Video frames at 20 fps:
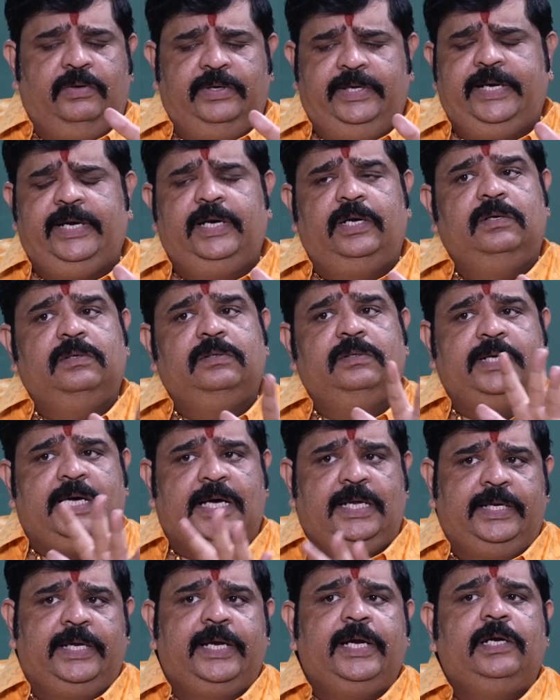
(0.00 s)
రెండేళ్ళు
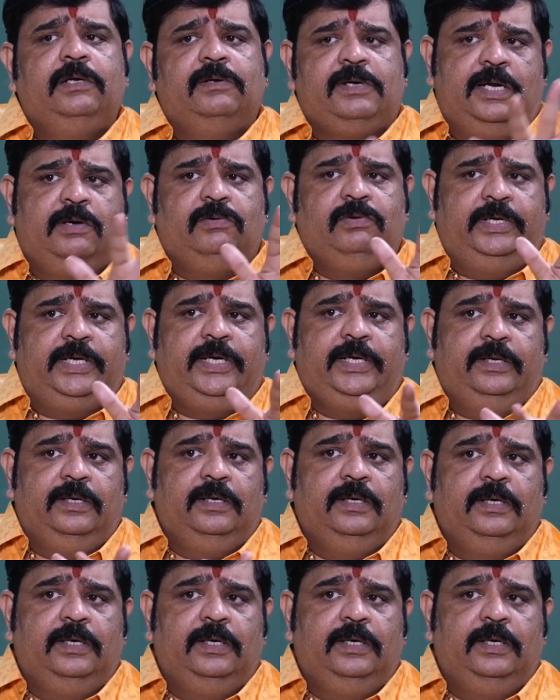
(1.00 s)
నాలుగేళ్ళు అలా ఉంటాయి